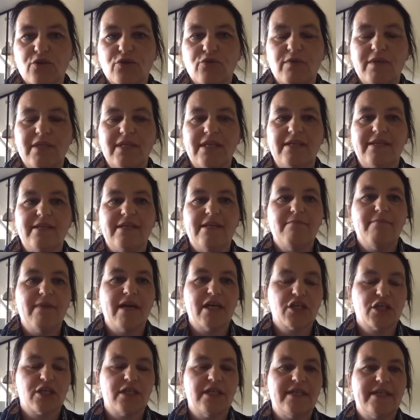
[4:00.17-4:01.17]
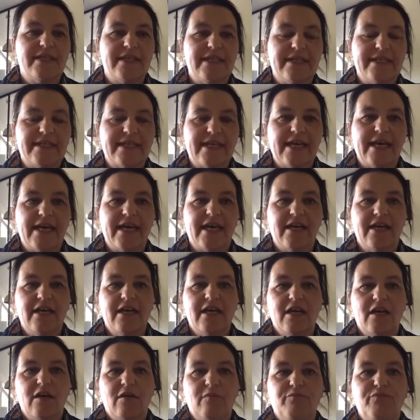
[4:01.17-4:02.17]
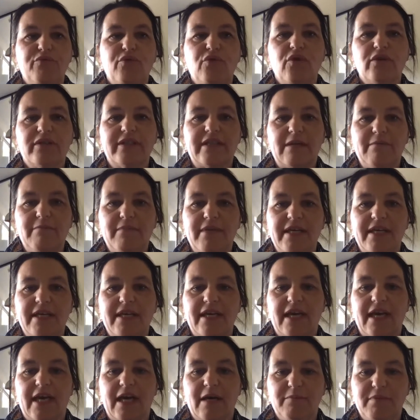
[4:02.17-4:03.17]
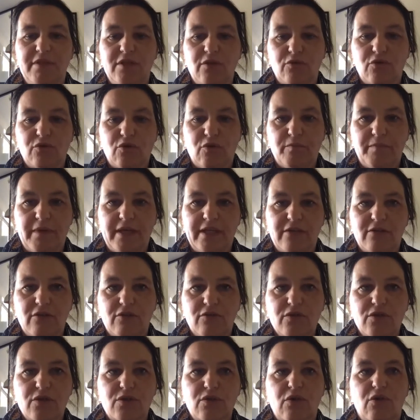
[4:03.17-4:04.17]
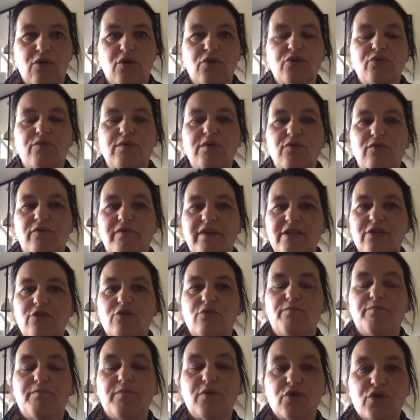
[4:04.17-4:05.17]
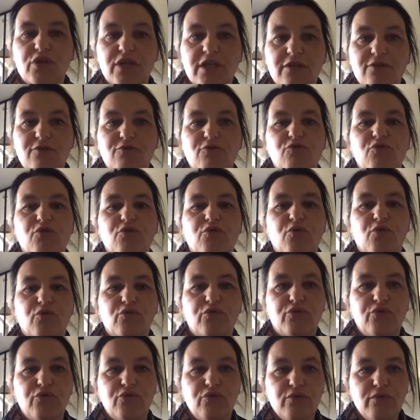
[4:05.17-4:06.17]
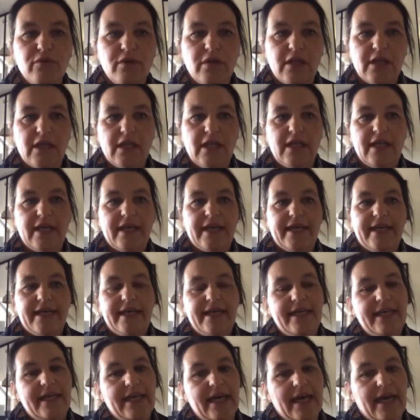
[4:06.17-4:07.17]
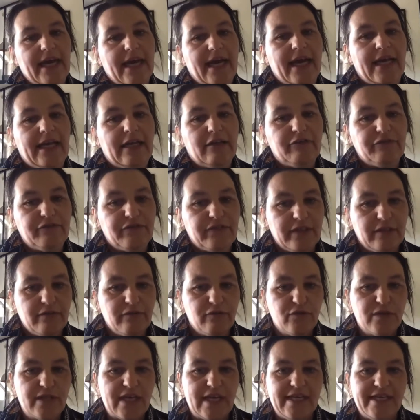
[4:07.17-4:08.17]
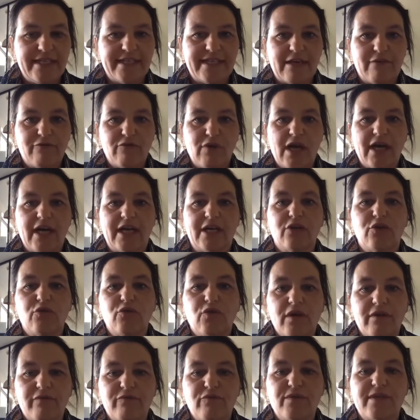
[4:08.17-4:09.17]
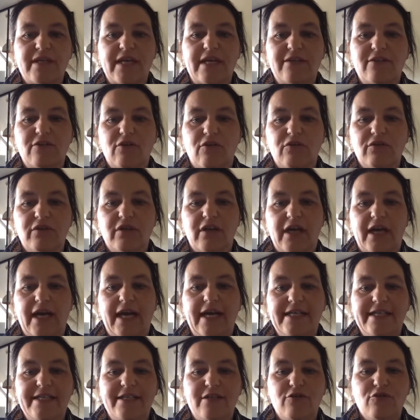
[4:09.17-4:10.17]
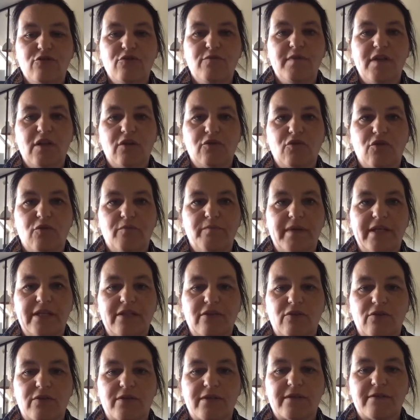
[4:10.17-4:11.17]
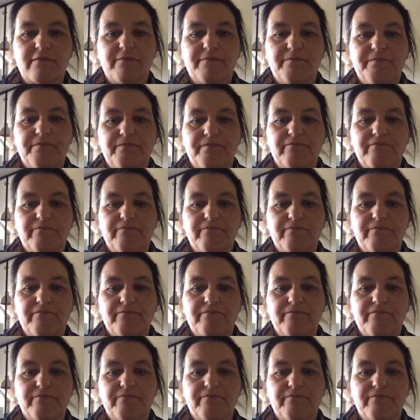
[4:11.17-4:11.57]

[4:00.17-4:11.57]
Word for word: ensuite des démarches nécessaires pour entamer un bilan de compétences. Ensuite, on va se pencher sur le contenu et à la fin, vous allez savoir à quoi vous attendre à l'issue du bilan de compétences.